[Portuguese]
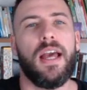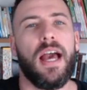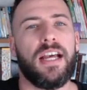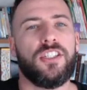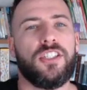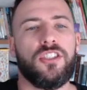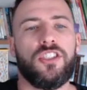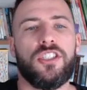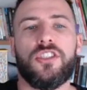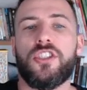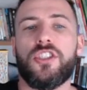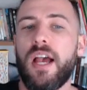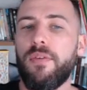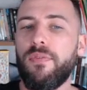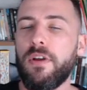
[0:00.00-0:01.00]
A gente
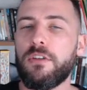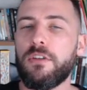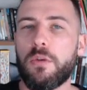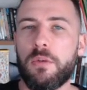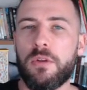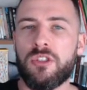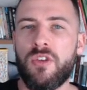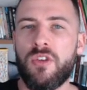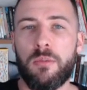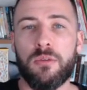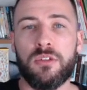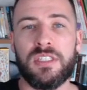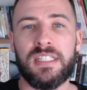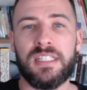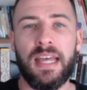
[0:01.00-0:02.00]
já falou sobre os
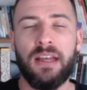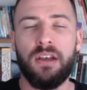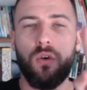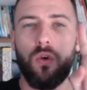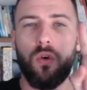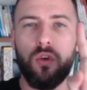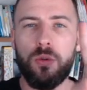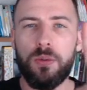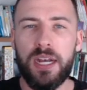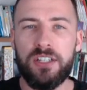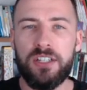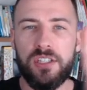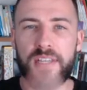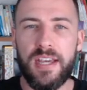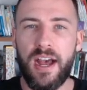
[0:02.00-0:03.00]
verbos que têm um
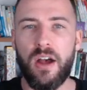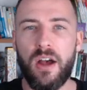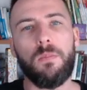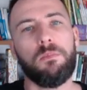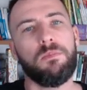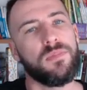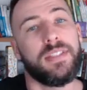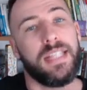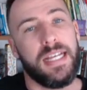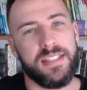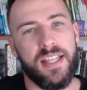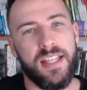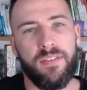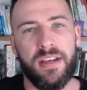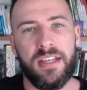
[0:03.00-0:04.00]
radical.
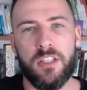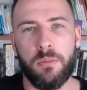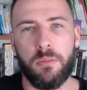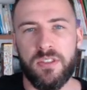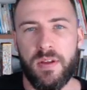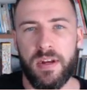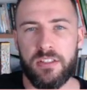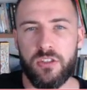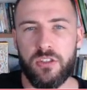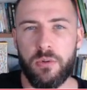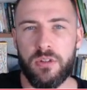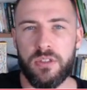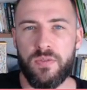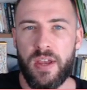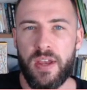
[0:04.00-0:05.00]
Desta vez vamos falar
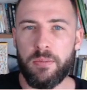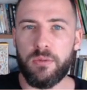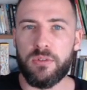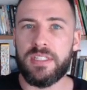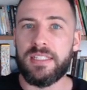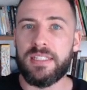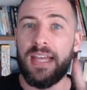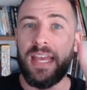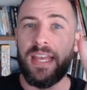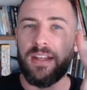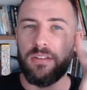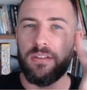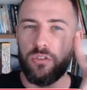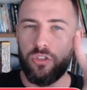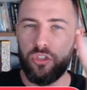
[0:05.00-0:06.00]
sobre os verbos que
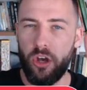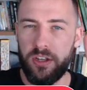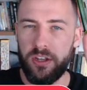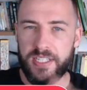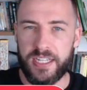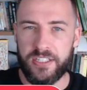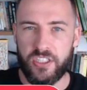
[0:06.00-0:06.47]
têm dois